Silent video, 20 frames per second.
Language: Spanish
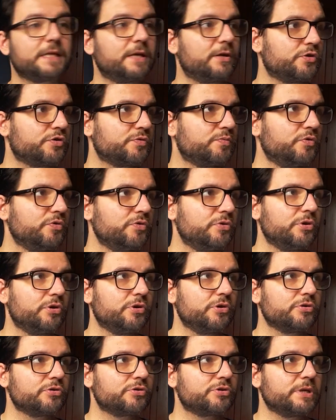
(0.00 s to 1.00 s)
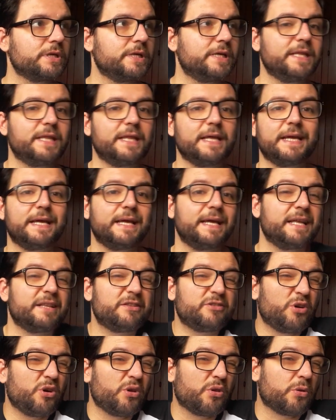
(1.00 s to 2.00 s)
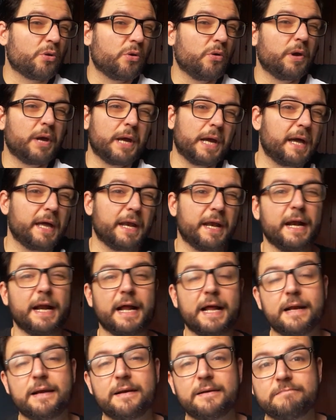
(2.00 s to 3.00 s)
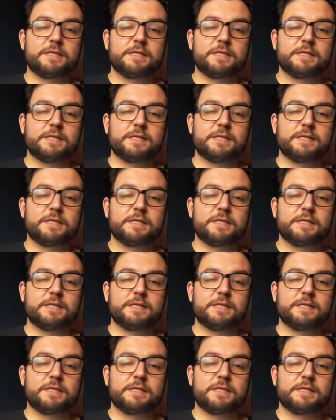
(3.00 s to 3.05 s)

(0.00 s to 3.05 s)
de los mundos y de todo en general.